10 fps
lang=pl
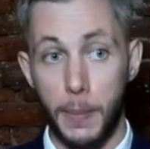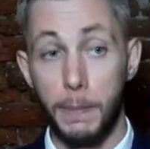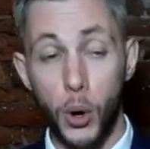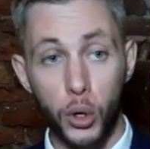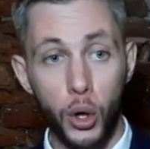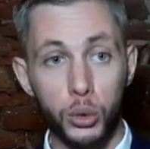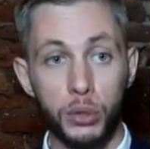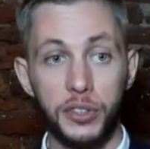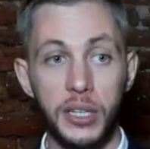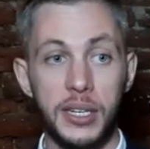
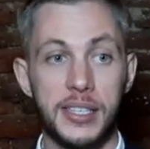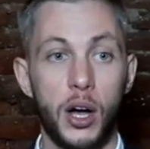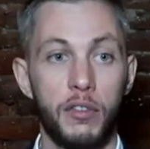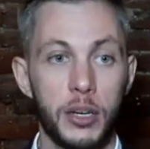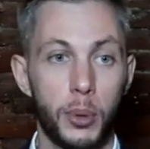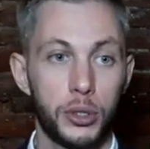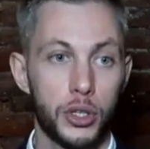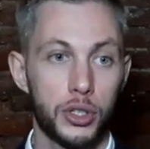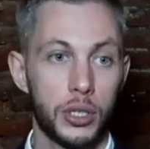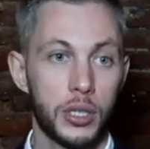poglądów i zachowań
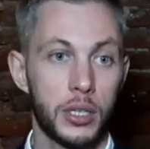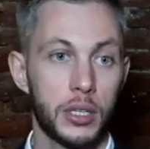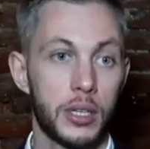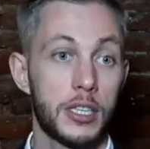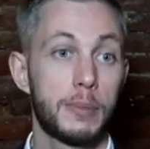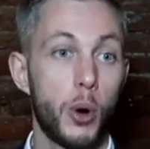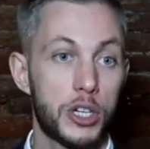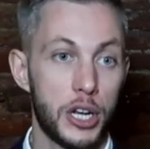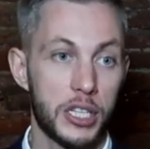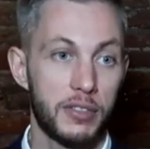politycznych e,
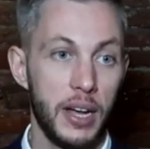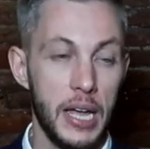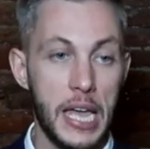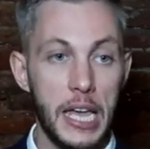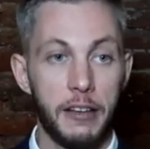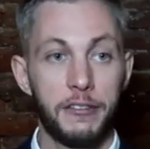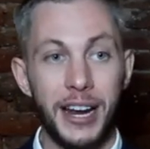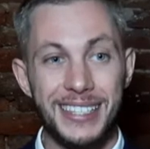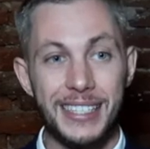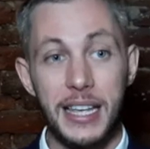społeczeństwa
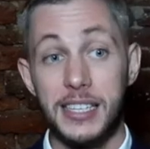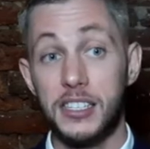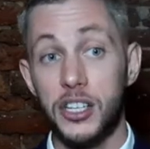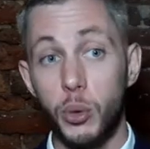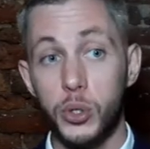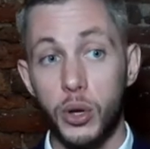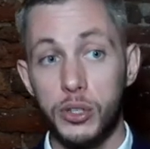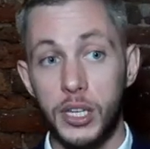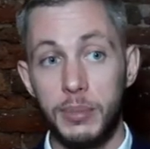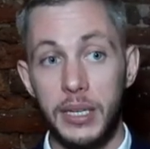wraz z
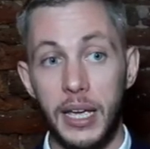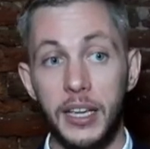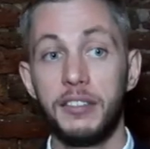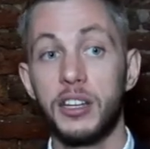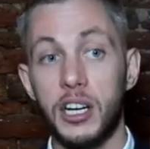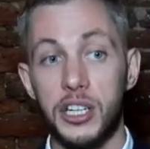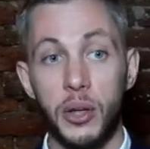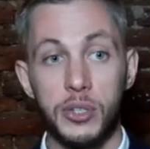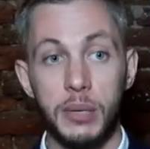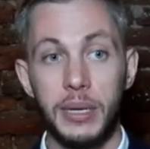kształtującymi je i
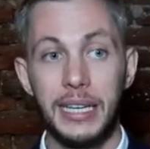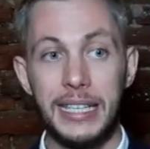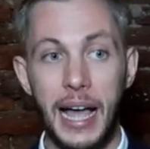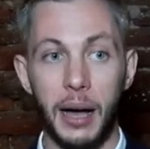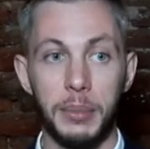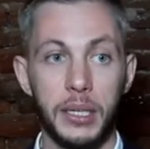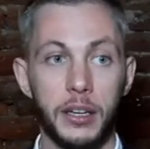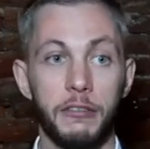wyrażającymi ideami,